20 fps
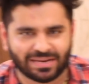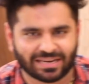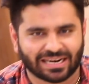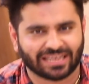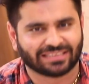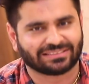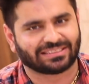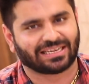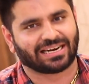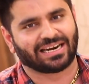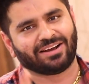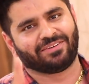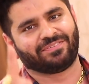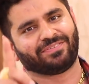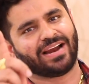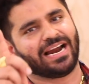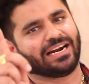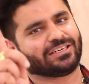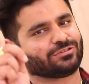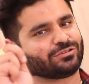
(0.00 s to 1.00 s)
में लिखना सर
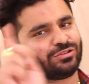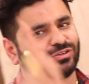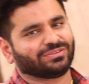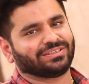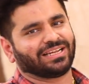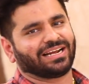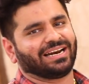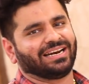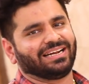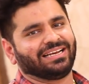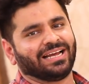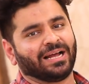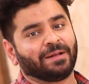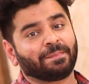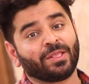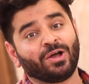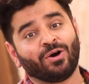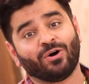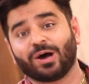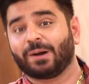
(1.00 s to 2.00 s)
नहीं फ्लैट सुंदर नहीं है
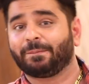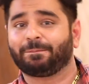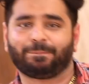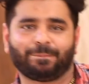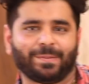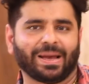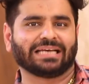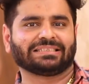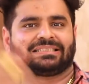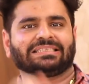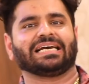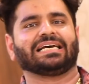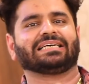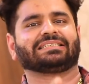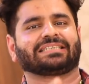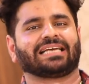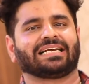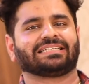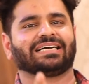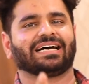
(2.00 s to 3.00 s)
और पैसे
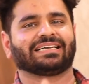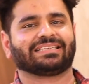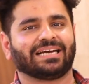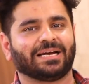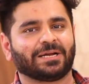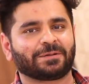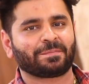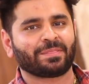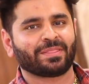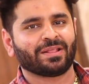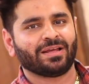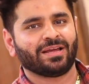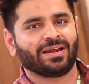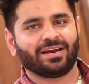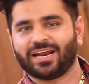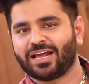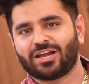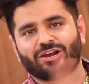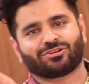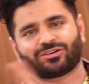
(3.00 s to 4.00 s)
इसके ज्यादा है
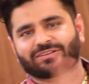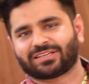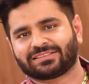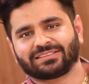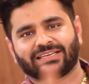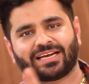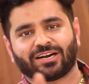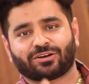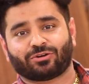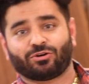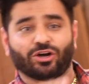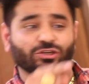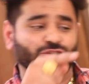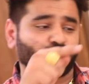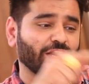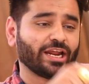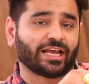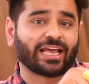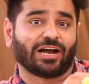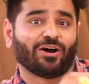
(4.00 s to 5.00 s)
नहीं हो सकता सर कोई
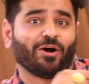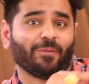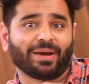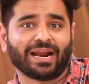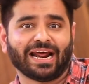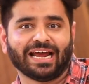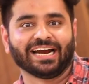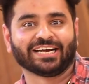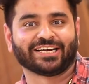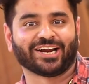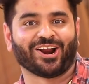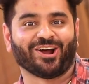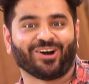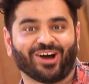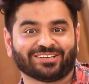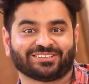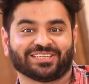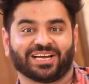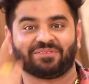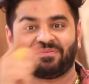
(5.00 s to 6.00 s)
जो लिखेगा वो मेरा हेटर
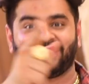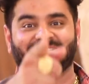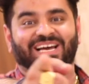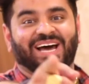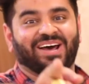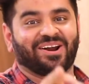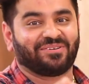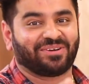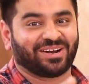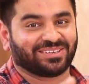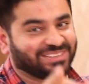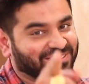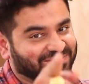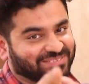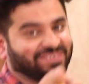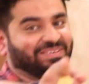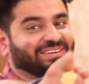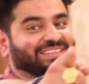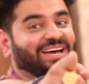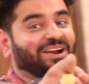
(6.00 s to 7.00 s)
होगा सच बता रहा हूँ कसम
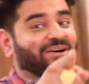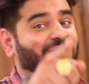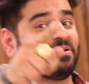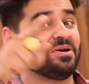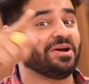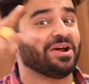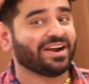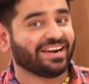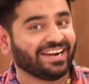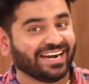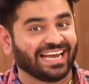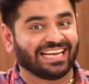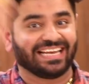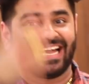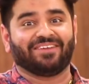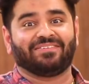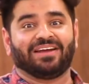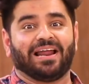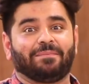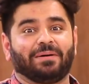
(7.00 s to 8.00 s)
से बता रहा हूँ
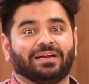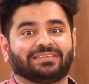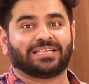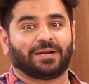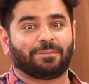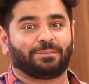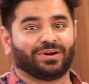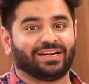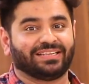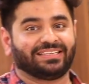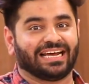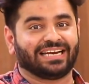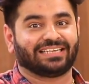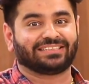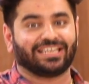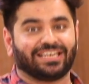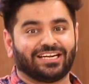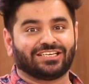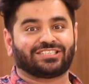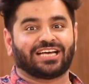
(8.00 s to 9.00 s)
नहीं अवेलेबल सर पूरे
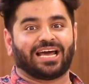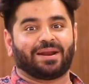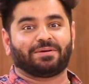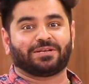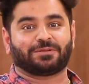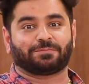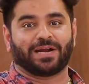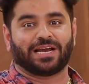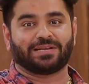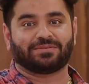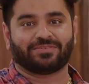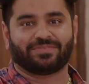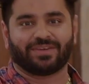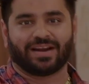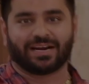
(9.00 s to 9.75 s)
दिल्ली शहर में इस प्राइस में